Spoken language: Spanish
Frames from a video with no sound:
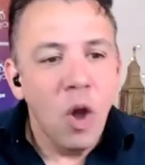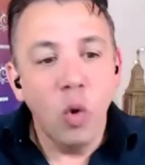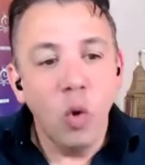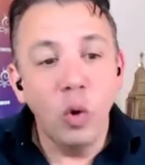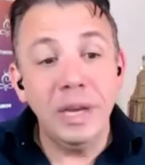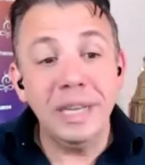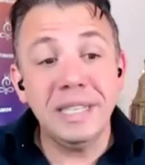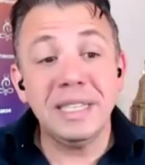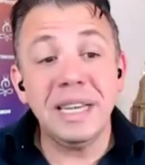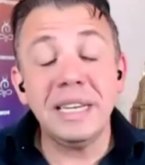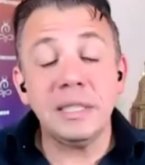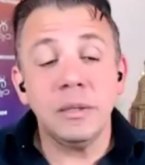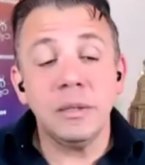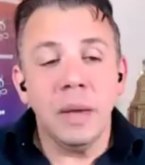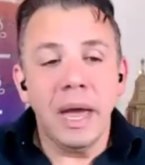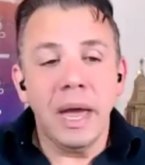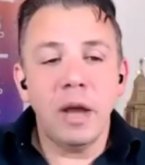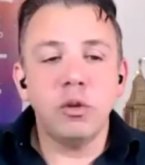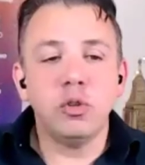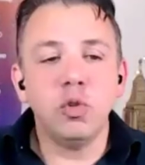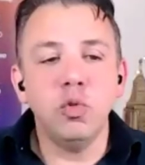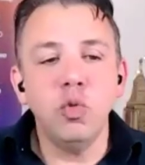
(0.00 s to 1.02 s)
Ulises
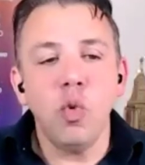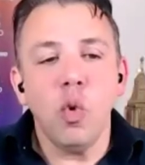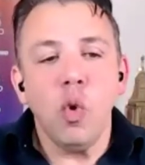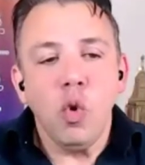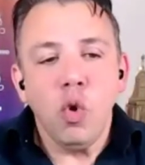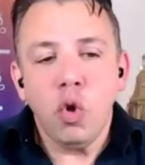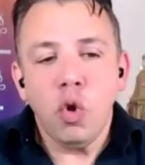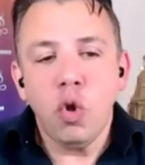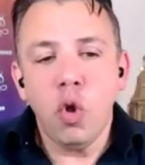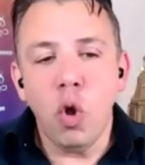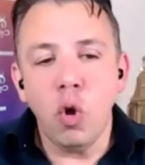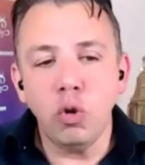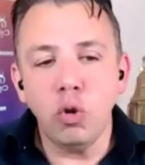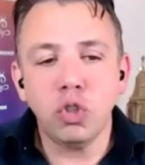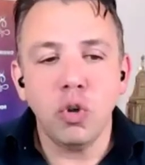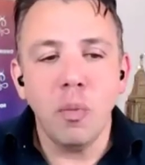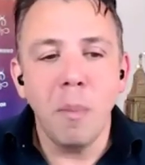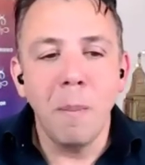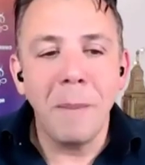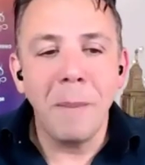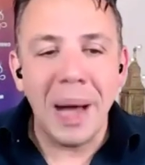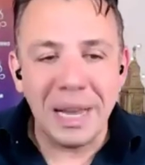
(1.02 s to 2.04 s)
es un
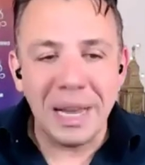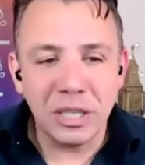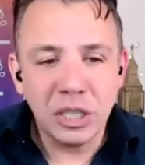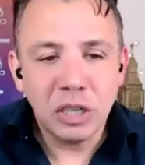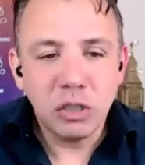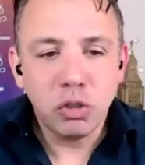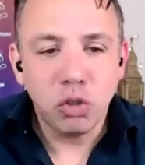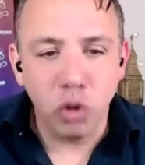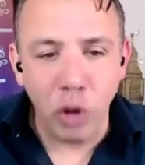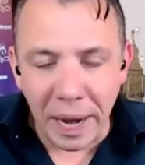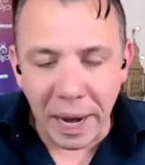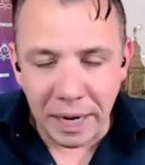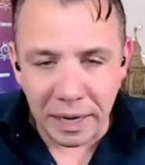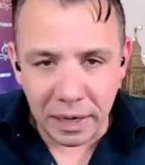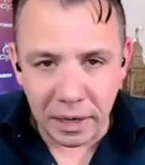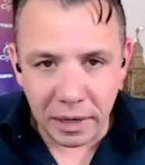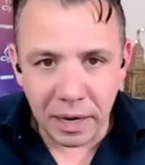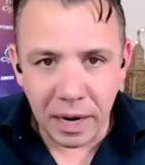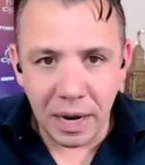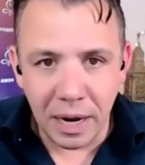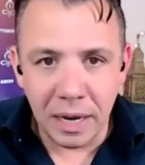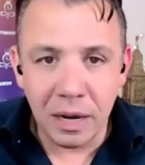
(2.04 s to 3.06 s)
coach master
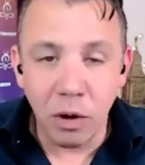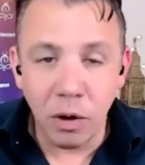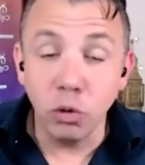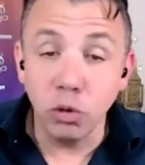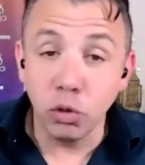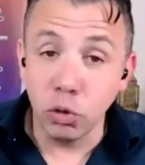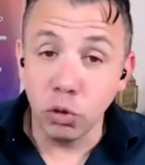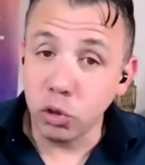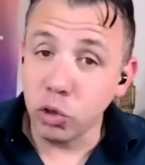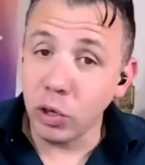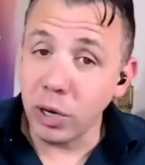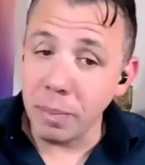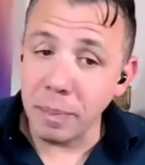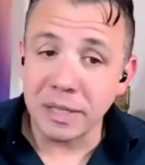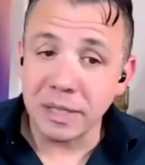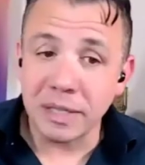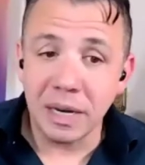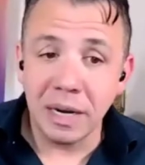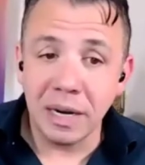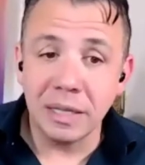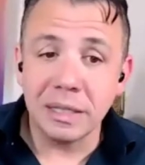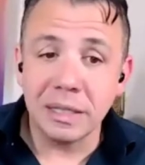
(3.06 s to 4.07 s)
trainer, él es consultor
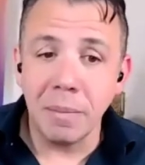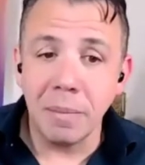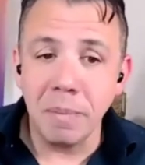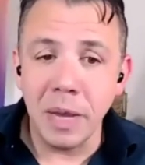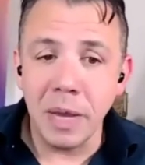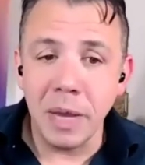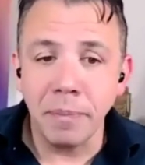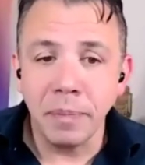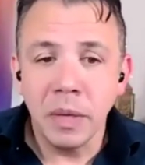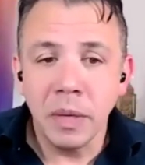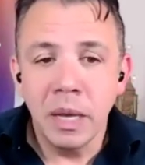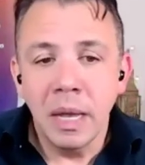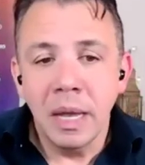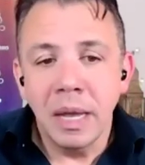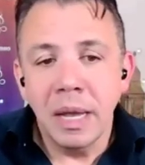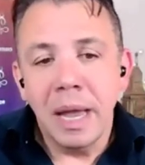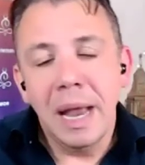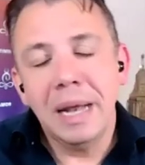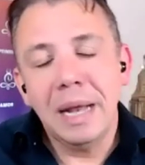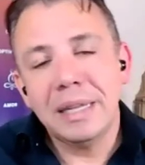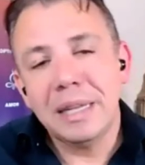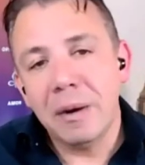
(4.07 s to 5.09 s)
empresarial también,
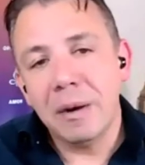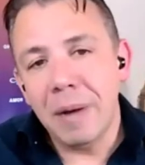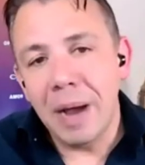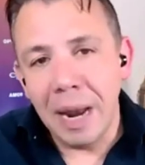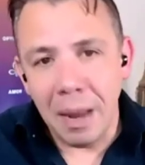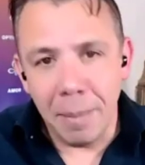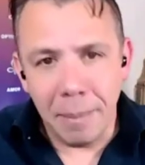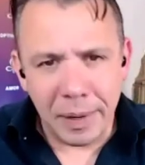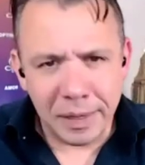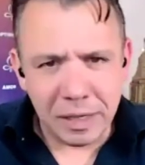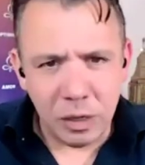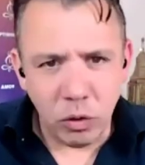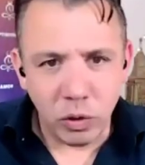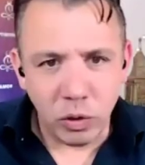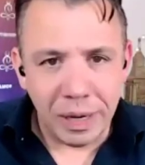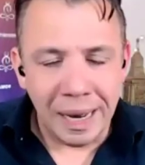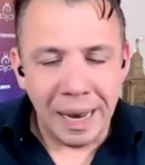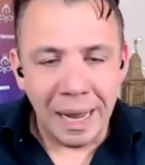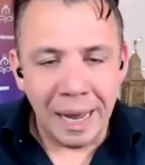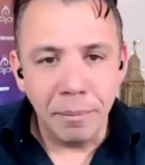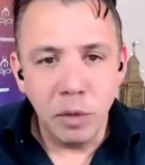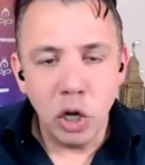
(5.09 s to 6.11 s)
él trabaja la parte de lo
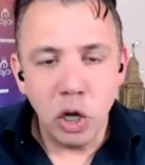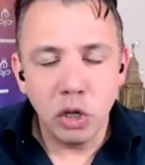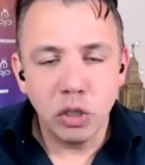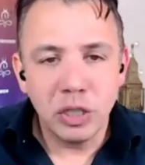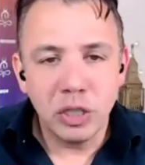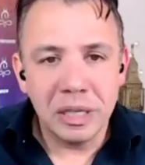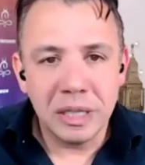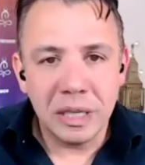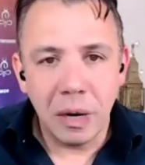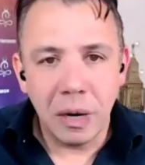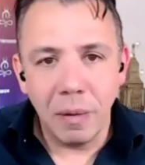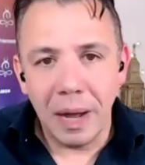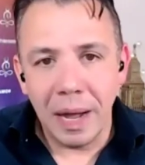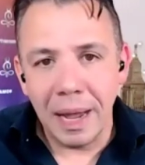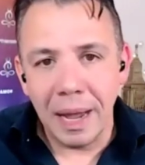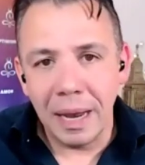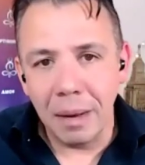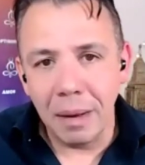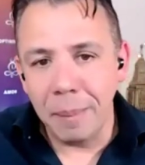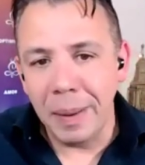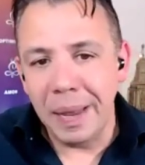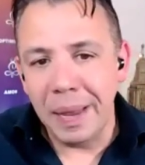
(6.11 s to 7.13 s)
que es la hipnosis,
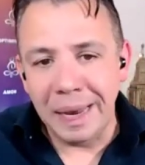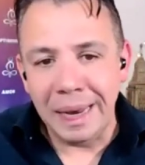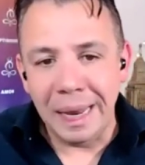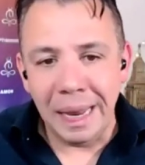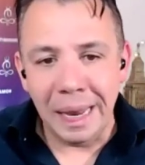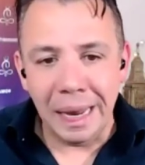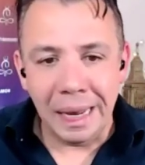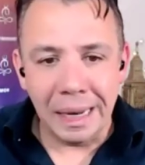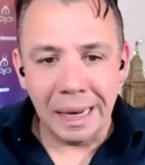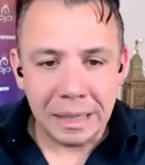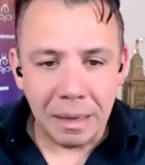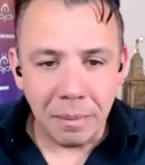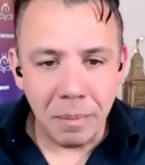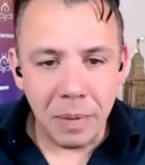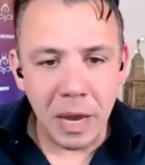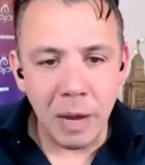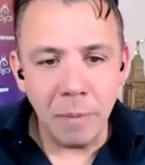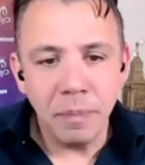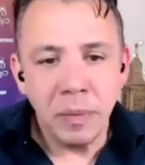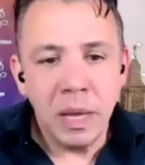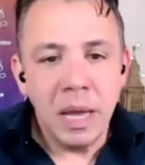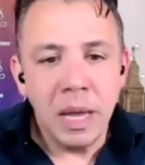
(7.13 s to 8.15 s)
trabaja el PNL
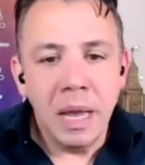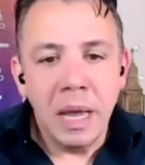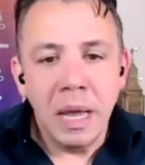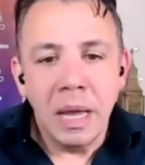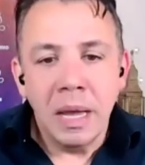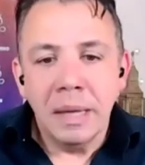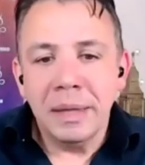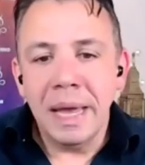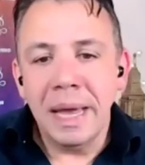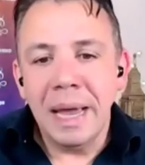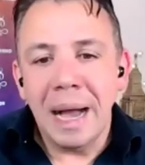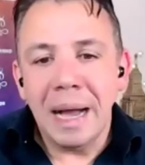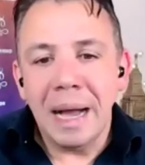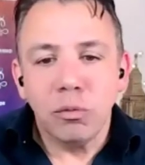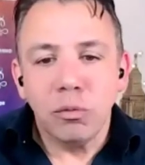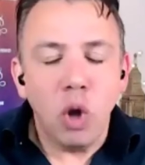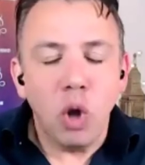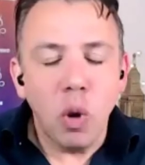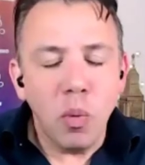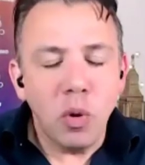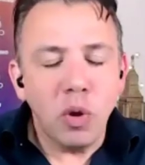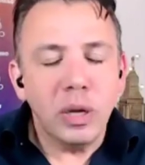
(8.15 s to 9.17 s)
también,
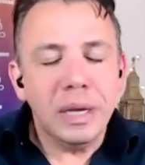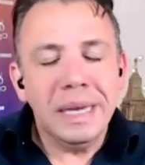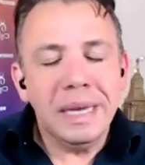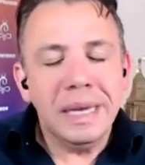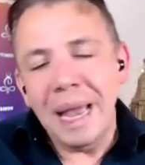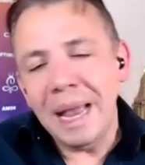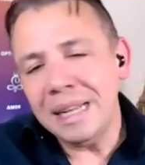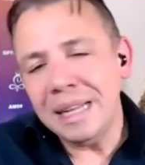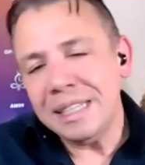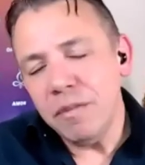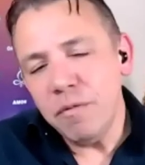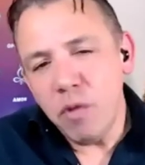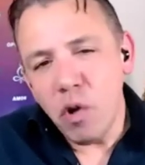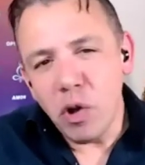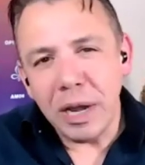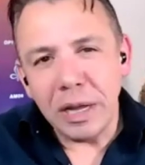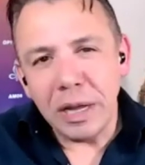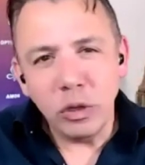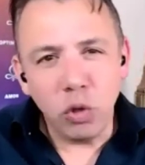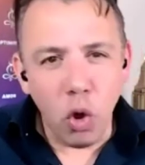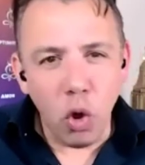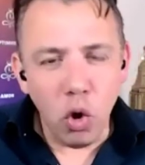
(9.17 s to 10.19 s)
de cómo, y él se
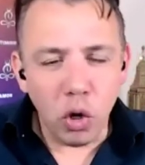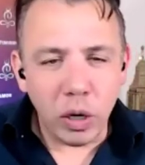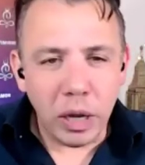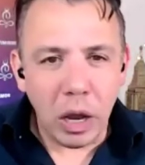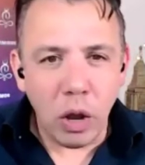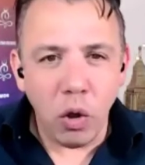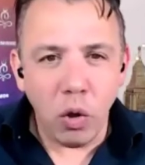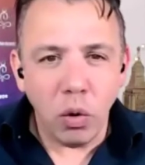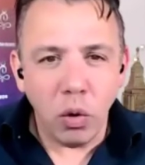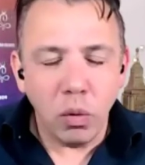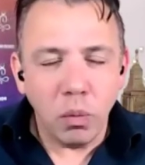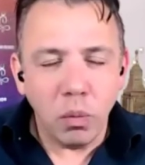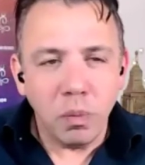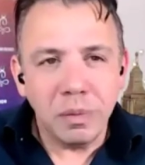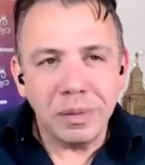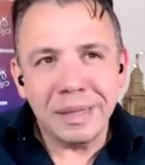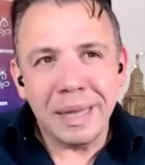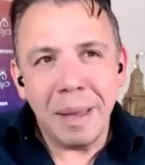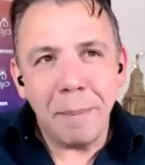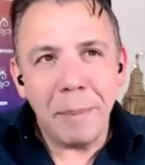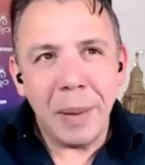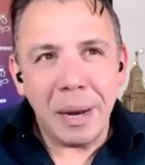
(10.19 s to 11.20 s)
enfoca en todo lo que
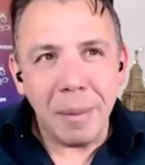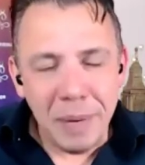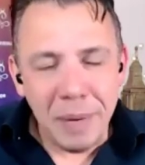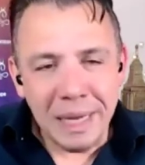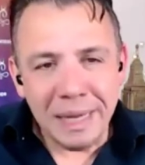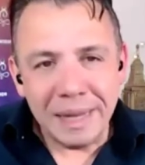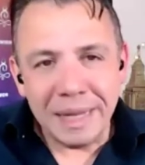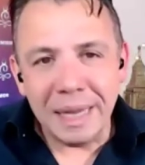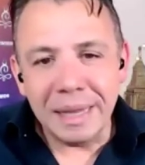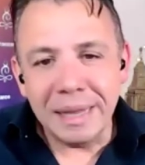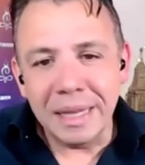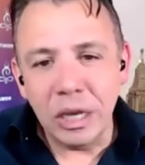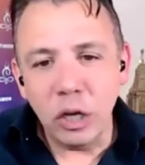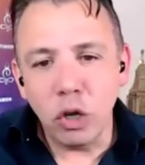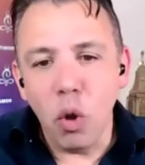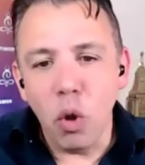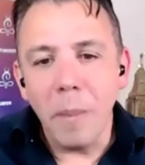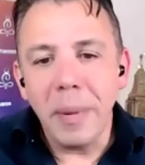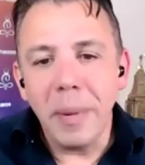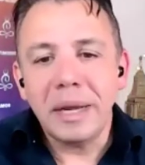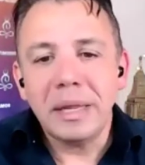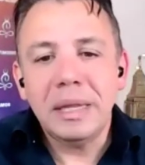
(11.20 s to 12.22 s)
te permite a ti
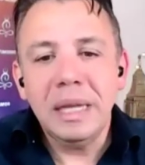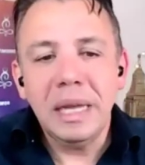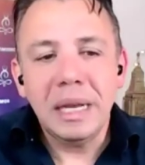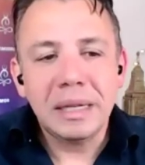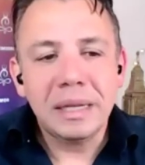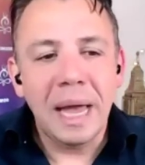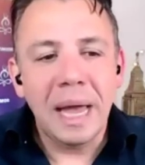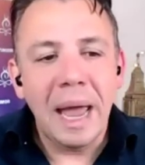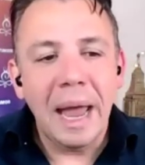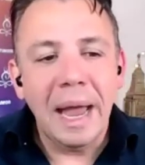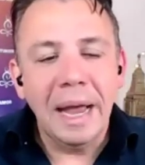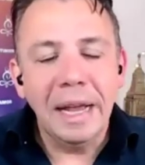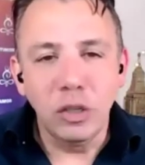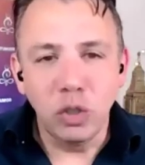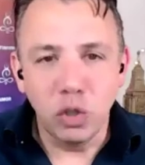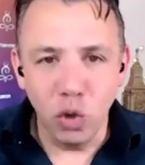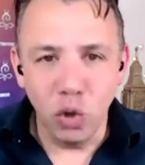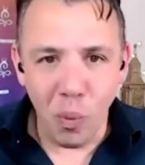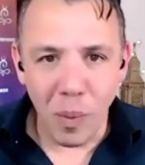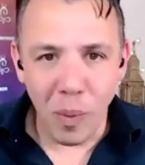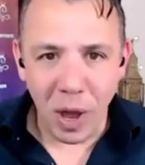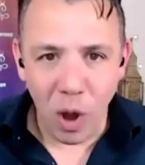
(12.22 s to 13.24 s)
convertirte en
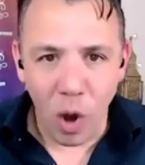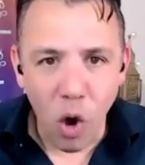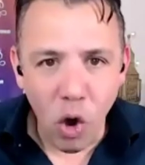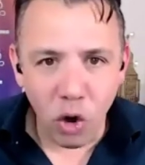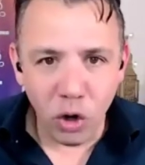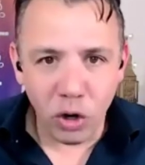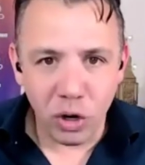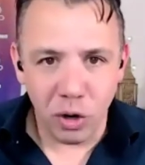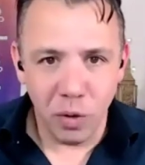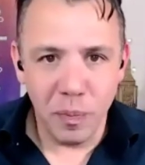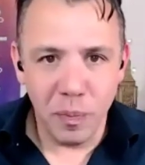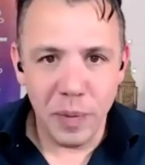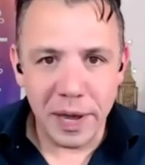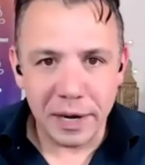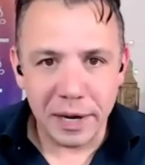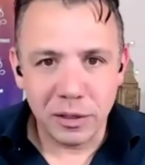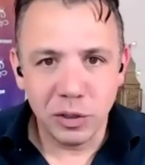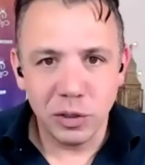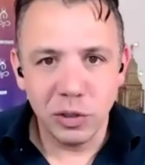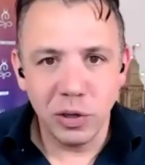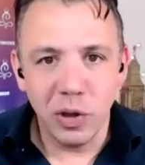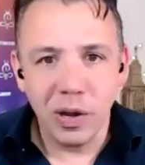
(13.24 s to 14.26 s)
tu mejor
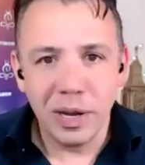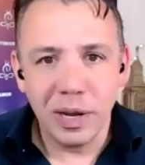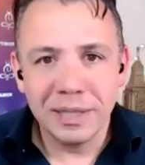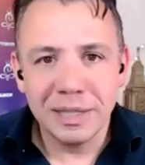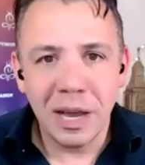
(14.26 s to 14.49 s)
versión.